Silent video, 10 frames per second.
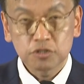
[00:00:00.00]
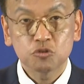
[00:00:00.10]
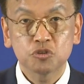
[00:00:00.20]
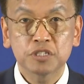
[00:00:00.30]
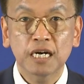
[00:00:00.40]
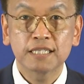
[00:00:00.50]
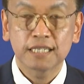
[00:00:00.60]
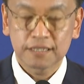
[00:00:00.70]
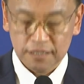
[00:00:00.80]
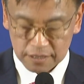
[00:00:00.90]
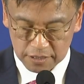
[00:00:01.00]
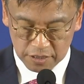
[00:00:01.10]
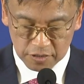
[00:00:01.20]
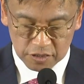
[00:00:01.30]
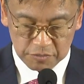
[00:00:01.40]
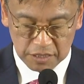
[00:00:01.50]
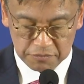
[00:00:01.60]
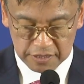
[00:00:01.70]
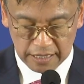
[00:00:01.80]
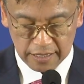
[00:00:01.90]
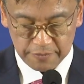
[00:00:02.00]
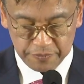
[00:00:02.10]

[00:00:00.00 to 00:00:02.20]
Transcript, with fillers: 투자하자는 그런 의미입니다.